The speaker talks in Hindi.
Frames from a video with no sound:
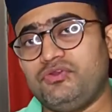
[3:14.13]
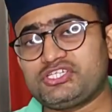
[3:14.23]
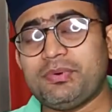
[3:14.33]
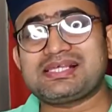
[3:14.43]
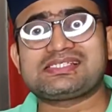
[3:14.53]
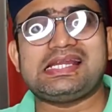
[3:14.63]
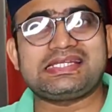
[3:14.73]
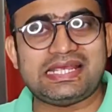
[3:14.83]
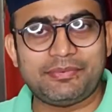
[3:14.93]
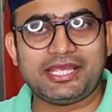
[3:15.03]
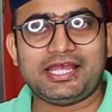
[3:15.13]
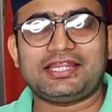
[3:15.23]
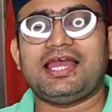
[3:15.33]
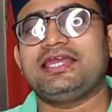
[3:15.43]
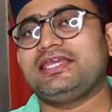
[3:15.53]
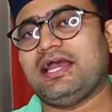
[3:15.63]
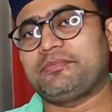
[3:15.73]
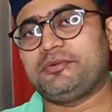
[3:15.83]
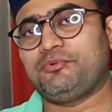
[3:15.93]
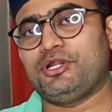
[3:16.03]
विश मास्टर ये भी कहता है कि
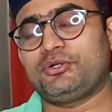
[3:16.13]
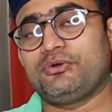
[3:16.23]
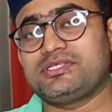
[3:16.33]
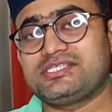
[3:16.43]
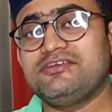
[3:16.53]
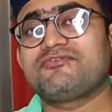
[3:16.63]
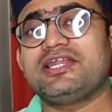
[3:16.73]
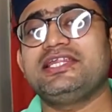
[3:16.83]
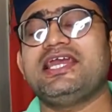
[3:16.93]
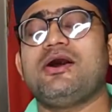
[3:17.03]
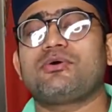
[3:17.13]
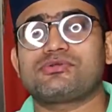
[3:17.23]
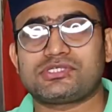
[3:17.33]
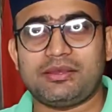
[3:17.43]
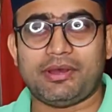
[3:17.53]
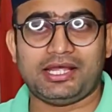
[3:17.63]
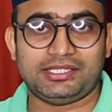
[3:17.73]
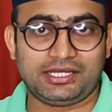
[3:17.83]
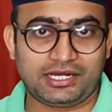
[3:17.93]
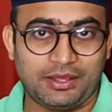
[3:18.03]
आपने प्रोडक्ट को रिसीव कर लिया और उसके
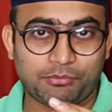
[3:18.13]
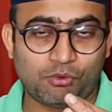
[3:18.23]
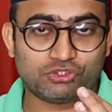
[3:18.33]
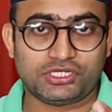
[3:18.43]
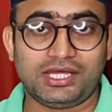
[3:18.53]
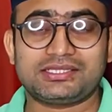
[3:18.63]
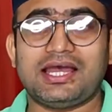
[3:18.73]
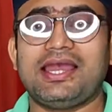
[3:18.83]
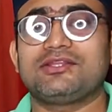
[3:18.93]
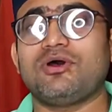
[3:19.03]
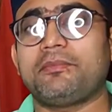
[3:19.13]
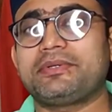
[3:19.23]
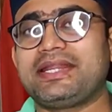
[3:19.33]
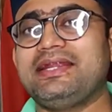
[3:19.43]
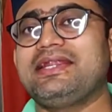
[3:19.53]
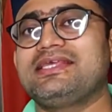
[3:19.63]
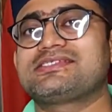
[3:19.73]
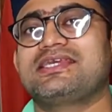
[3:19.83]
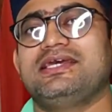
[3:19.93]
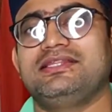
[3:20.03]
बाद अगर आपको कुछ लगता है तो आप 10
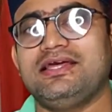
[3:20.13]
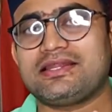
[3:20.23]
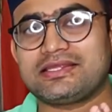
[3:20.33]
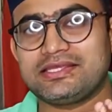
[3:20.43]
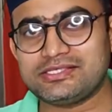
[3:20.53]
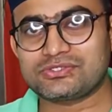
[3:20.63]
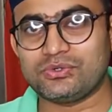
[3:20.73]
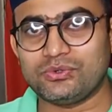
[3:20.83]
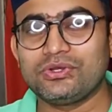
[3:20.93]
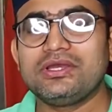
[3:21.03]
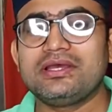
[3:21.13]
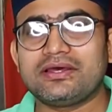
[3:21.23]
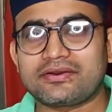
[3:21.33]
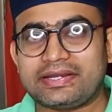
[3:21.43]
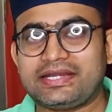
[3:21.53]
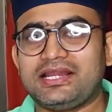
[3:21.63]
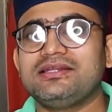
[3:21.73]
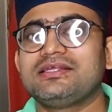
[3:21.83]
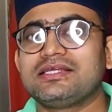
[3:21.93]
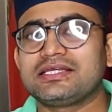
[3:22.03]
डेज के अंदर इसको
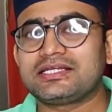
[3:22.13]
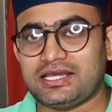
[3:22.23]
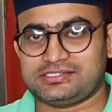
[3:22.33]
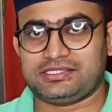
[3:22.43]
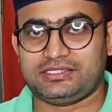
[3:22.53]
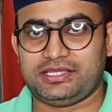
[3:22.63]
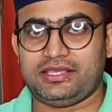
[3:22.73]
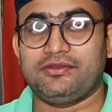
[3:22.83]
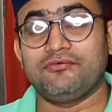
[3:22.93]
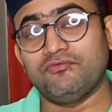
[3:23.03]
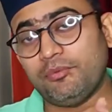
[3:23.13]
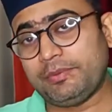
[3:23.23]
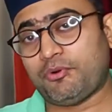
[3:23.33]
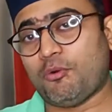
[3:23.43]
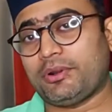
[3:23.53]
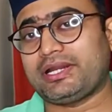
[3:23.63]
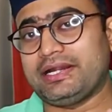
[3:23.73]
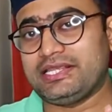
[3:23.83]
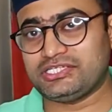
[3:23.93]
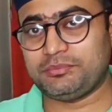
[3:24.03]
रिटर्न कर सकते हैं वो भी प्रॉपर
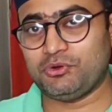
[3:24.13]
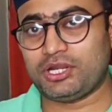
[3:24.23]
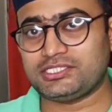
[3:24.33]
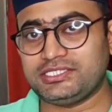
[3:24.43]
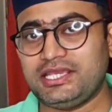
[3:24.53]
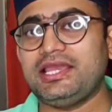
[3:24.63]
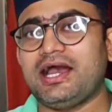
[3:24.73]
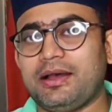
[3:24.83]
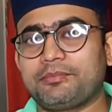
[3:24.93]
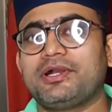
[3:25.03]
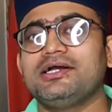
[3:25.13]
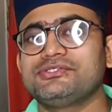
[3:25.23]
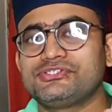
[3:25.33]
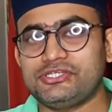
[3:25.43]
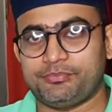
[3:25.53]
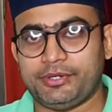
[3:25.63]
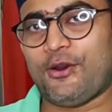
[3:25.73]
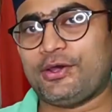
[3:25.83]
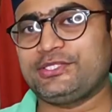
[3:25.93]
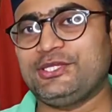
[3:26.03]
कंडीशन में होना चाहिए आपका शिप
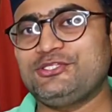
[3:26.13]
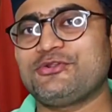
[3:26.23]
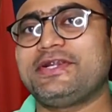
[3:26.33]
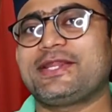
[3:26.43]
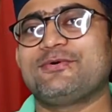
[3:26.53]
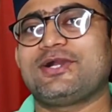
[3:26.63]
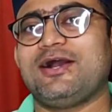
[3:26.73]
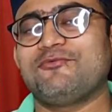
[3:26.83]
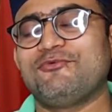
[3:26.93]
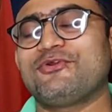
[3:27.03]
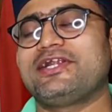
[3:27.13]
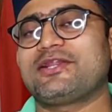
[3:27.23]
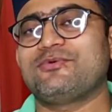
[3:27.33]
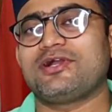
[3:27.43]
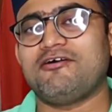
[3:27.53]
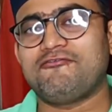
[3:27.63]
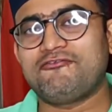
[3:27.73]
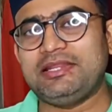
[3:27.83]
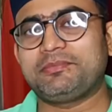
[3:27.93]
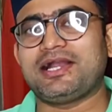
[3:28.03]
और ये जो रिटर्न होगा वो रिटर्न होगा
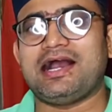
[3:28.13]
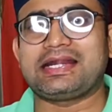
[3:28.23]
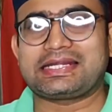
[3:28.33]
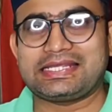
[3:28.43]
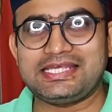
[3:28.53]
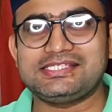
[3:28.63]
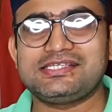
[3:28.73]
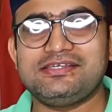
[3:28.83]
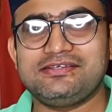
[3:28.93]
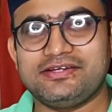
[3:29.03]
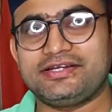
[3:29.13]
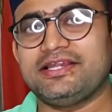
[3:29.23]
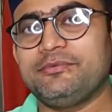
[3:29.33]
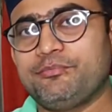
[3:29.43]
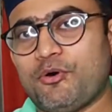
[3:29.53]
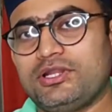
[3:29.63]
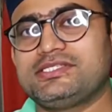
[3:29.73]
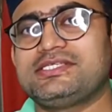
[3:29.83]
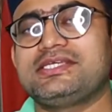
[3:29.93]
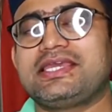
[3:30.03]
फ्लिपकार्ट इजी रिटर्न
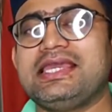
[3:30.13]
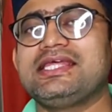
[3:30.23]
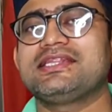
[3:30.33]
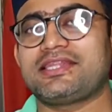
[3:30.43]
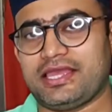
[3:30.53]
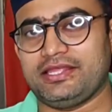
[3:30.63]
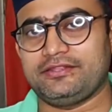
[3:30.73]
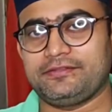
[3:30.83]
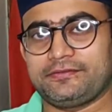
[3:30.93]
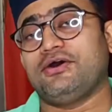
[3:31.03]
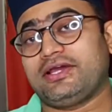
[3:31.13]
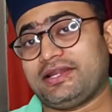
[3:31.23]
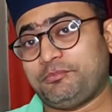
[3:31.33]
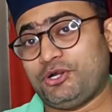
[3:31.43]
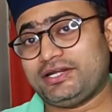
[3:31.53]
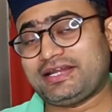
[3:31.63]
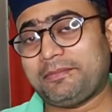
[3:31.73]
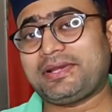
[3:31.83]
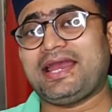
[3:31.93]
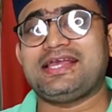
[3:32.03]
पॉलिसी के तहत और अगर प्रोडक्ट
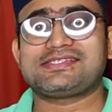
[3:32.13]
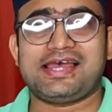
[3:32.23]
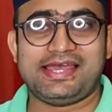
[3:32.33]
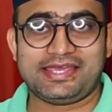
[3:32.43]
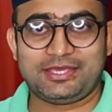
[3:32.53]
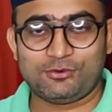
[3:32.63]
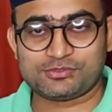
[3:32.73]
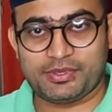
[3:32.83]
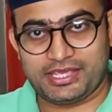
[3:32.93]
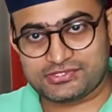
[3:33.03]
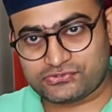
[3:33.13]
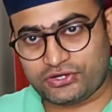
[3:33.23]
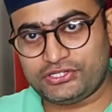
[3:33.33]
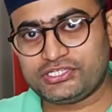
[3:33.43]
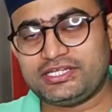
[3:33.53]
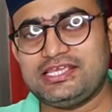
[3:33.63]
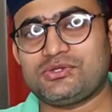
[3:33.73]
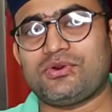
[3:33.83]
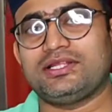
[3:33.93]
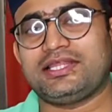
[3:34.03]
आपका ऐसा है कि उसमें इंस्टॉलेशन की
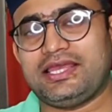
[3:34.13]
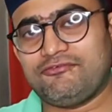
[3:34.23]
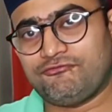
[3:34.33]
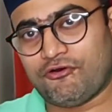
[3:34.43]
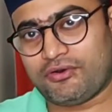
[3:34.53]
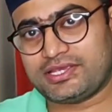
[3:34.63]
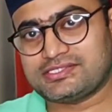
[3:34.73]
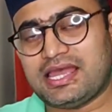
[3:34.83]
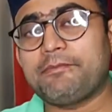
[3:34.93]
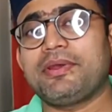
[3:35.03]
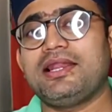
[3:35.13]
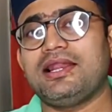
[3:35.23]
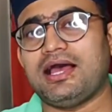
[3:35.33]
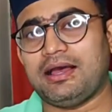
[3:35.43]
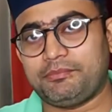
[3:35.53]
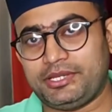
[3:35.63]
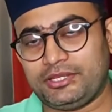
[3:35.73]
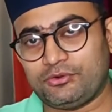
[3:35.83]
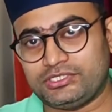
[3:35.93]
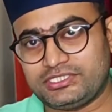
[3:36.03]
ज़रूरत है फॉर एग्जाम्पल
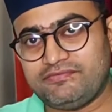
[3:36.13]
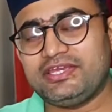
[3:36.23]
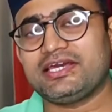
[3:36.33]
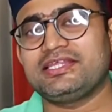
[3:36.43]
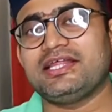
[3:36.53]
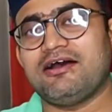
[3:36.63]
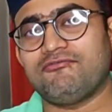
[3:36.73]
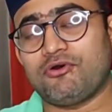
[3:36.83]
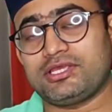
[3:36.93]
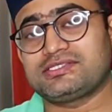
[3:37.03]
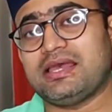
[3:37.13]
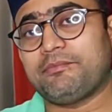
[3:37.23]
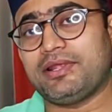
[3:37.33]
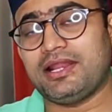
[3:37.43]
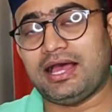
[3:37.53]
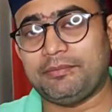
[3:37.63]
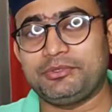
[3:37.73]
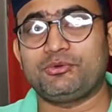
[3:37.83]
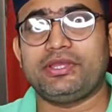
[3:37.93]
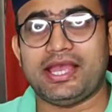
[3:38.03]
आपने कोई टीवी खरीदा फॉर एग्जाम्पल
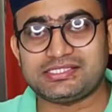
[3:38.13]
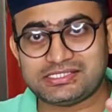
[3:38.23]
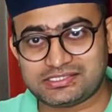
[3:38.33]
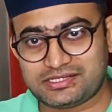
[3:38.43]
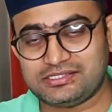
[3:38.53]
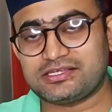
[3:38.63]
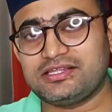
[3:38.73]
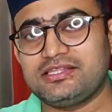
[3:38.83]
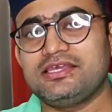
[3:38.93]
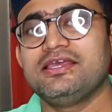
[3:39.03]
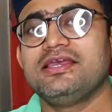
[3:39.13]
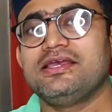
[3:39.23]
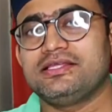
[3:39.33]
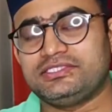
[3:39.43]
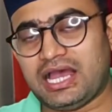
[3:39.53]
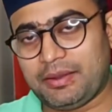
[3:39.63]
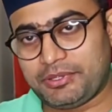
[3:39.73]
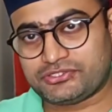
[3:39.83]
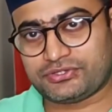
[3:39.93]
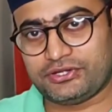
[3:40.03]
आपने कोई ऐसी एसेसरीज खरीदी
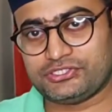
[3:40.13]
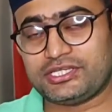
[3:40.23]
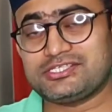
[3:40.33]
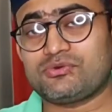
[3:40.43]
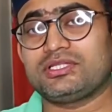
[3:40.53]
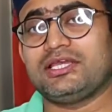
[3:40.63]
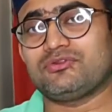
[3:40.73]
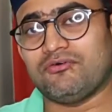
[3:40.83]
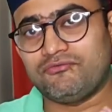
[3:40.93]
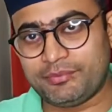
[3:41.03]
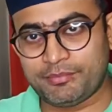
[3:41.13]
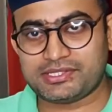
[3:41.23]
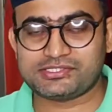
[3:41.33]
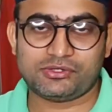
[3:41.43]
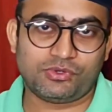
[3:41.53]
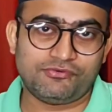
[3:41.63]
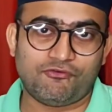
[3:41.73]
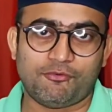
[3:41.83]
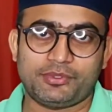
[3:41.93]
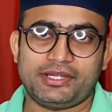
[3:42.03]
जहाँ पे इंस्टॉलेशन की ज़रूरत है तो आप वेब मास्टर को
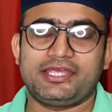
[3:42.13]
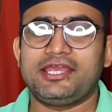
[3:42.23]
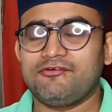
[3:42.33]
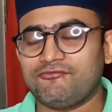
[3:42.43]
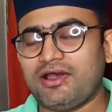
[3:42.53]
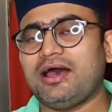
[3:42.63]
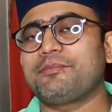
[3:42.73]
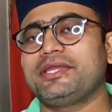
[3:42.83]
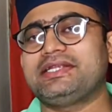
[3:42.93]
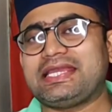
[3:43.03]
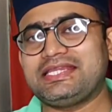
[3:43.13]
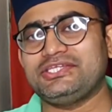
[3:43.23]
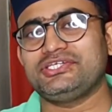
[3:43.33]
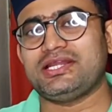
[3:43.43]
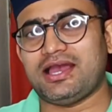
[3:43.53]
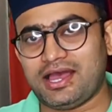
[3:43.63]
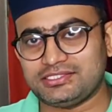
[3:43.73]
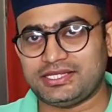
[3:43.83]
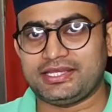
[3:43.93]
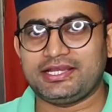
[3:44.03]
इन्फॉर्म करेंगे वहाँ पे टेक्नीशियन
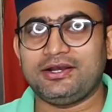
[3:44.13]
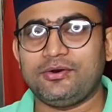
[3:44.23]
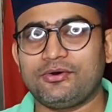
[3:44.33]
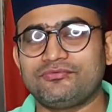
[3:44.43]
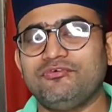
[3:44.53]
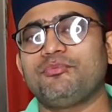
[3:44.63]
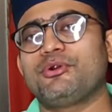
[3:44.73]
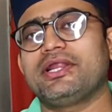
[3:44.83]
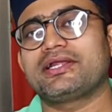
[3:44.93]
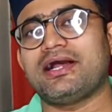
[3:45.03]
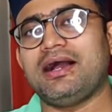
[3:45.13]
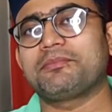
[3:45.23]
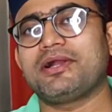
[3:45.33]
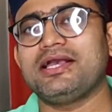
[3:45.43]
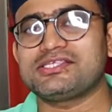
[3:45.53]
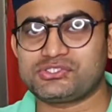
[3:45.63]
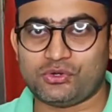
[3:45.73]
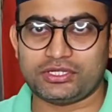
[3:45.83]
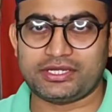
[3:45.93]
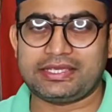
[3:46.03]
आ जाएगा और वो प्रोडक्ट आपका
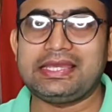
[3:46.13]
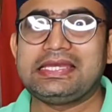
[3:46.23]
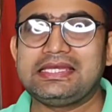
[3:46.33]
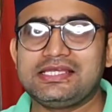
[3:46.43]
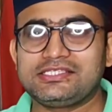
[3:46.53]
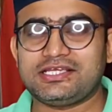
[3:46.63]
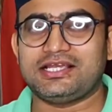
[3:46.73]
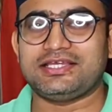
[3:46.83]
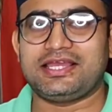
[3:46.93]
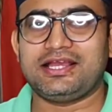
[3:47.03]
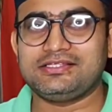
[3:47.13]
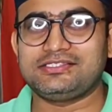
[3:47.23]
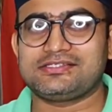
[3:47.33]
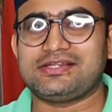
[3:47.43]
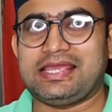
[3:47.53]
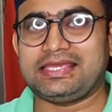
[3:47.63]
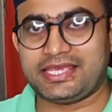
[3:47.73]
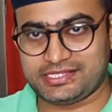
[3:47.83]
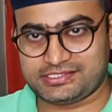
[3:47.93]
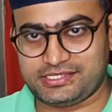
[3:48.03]
इंस्टॉल करके चला जाएगा जस्ट लाइक
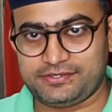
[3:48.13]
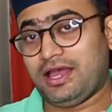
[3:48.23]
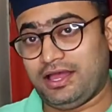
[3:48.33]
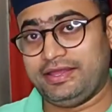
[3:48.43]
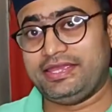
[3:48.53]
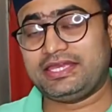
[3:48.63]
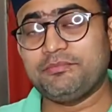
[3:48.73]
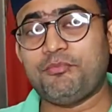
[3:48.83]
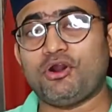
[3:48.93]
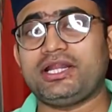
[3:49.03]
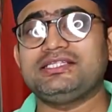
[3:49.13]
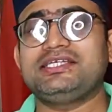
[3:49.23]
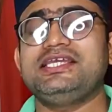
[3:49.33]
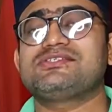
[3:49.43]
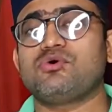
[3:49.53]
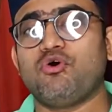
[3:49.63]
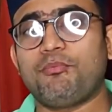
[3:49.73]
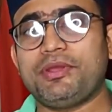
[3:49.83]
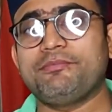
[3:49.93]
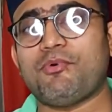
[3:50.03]
सी हाँ एक इंपॉर्टेंट चीज
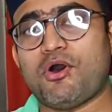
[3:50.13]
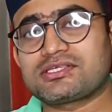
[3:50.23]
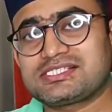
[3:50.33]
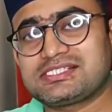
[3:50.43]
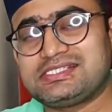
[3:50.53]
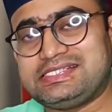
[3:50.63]
ओपन बॉक्स